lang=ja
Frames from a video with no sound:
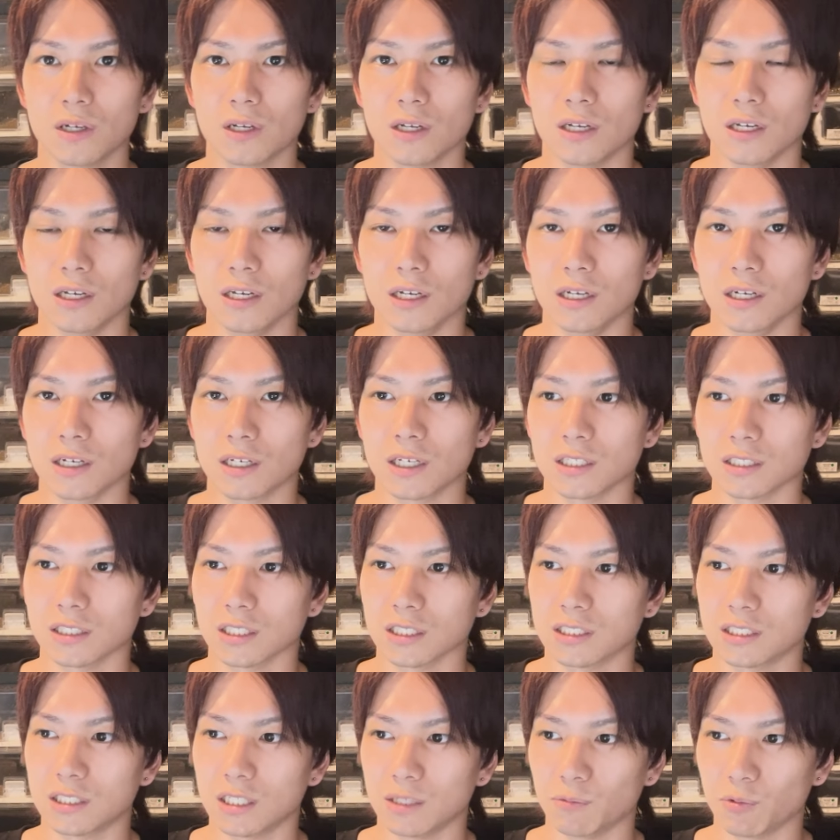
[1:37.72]
えー、検
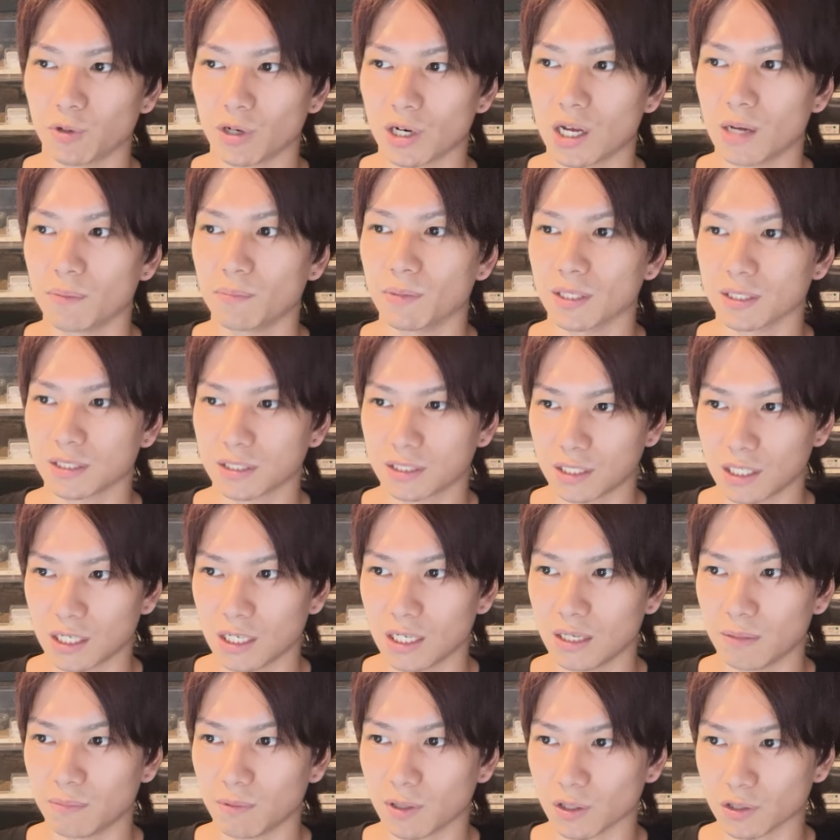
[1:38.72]
査してもらいまし
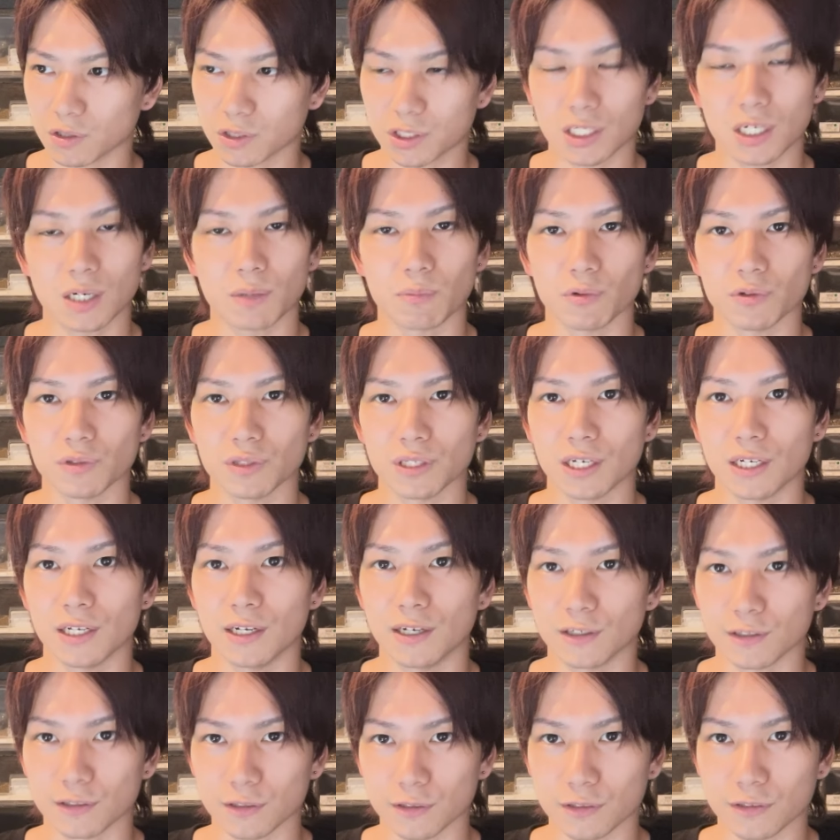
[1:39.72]
て、まあ、こちらは問題
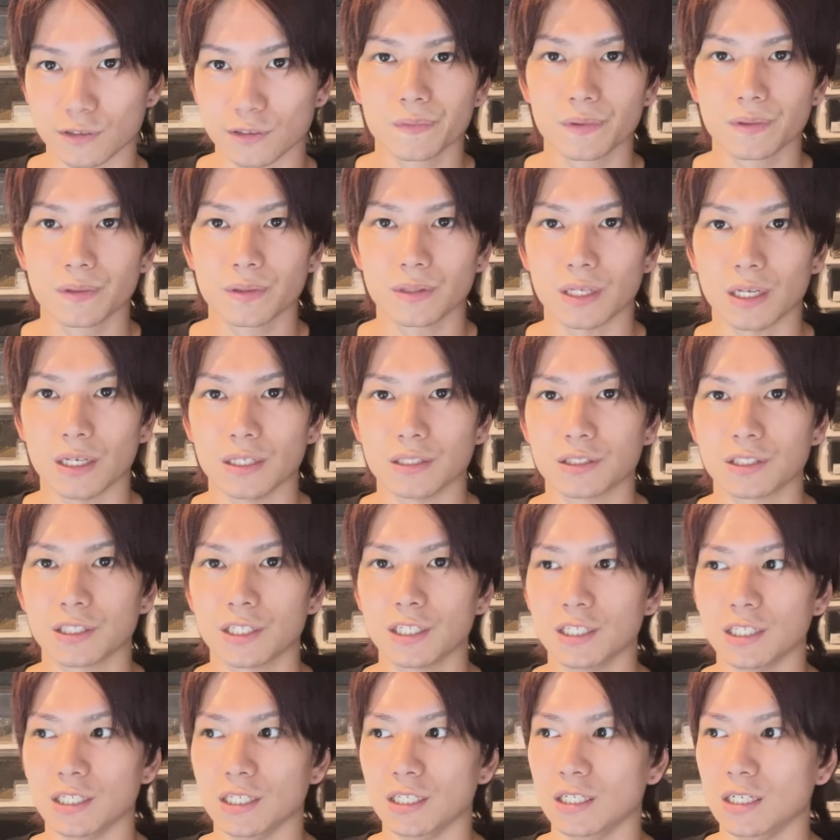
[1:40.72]
なくで
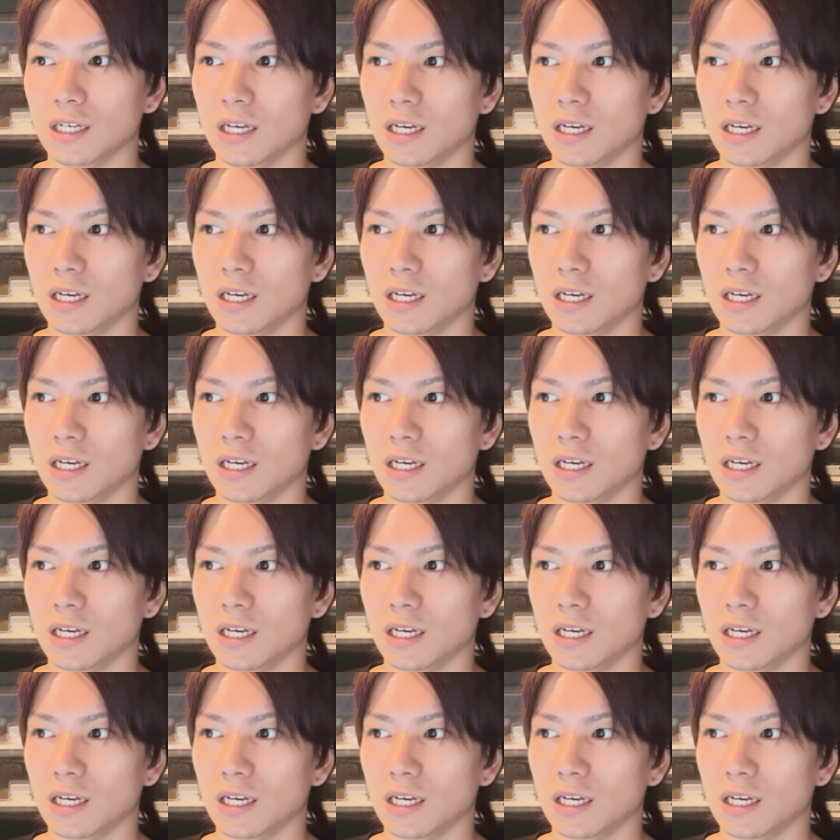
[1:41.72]
次に、